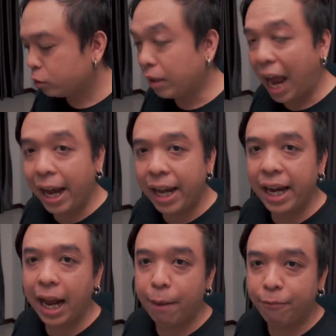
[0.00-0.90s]
สุดท้าย
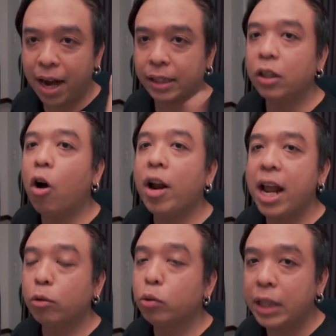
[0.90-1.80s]
นี้นะครับ ฝากถึงคอห
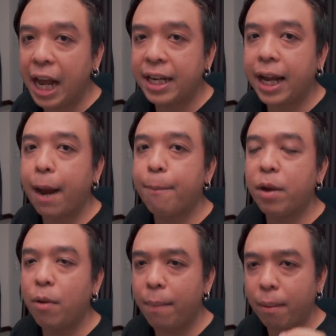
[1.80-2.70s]
นังทุกท่านนะครับ
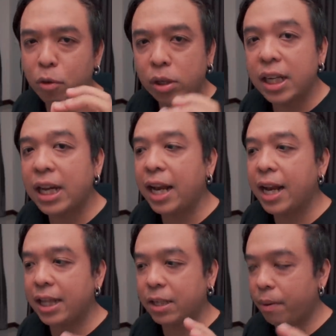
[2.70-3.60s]
ไม่ว่าภาพยนตร์เรื่องนั้น
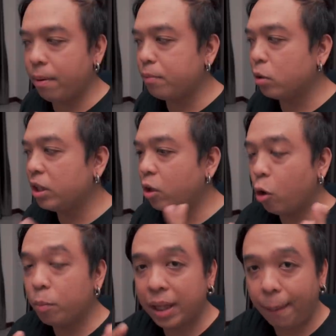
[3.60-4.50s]
นะจะเป็นภาพยนตร์ที่โค
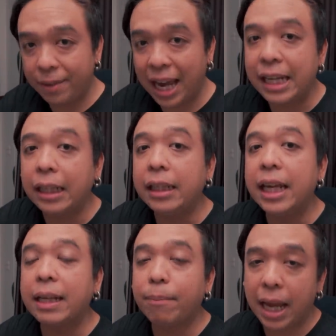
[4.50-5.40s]
ตรประทับใจหรือ
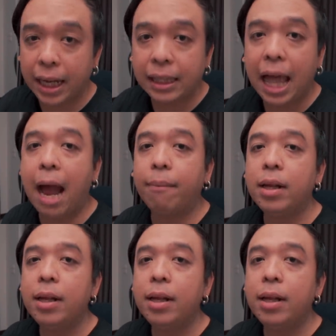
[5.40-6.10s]
เฮี้ยจับใจก็ตาม